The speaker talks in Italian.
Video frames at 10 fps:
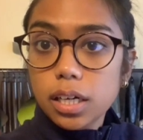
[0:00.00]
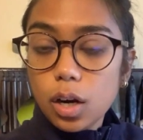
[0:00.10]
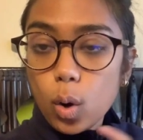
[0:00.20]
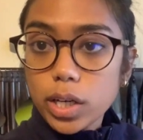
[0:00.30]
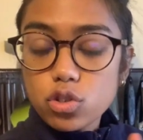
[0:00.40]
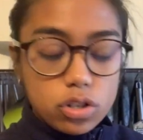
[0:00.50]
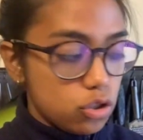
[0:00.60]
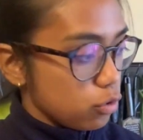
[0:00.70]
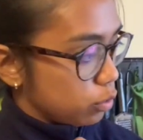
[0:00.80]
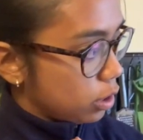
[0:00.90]
l'ho anche già
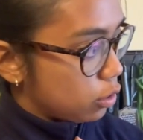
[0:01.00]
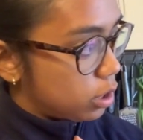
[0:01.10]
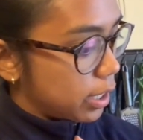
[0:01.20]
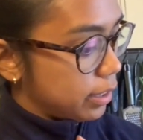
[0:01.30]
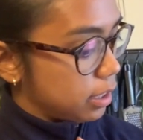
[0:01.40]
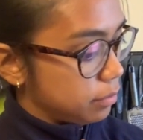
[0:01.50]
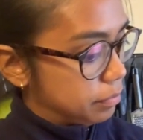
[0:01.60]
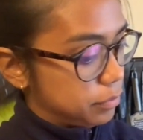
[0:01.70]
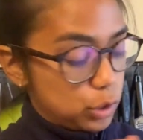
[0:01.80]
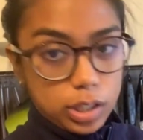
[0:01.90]
ricevuta corretta.
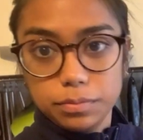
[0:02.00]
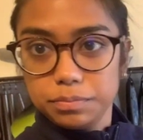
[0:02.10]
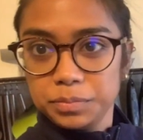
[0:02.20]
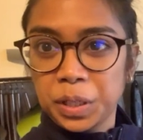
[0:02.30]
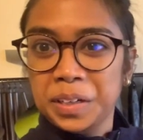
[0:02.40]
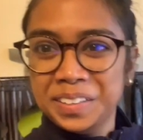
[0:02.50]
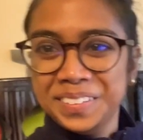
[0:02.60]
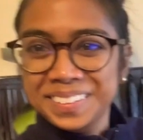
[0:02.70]
Cioè, wow!